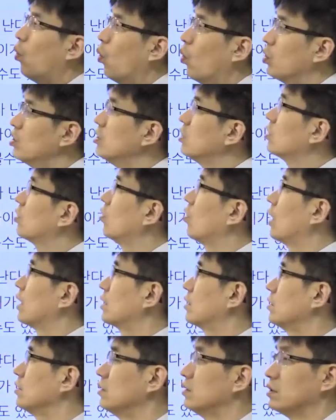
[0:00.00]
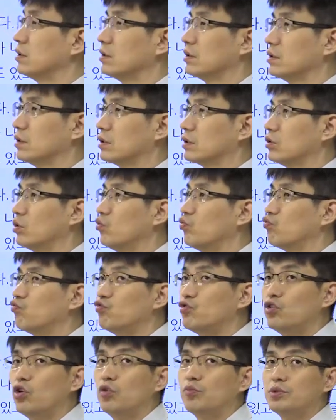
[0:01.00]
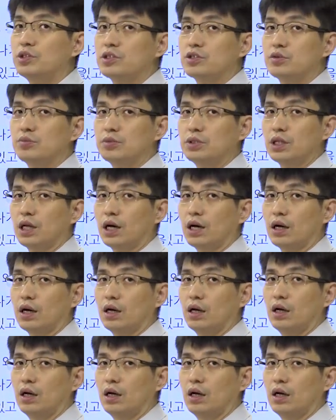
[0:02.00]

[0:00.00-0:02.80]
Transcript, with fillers: 오를 것 같은 그런 위험이 있습니다.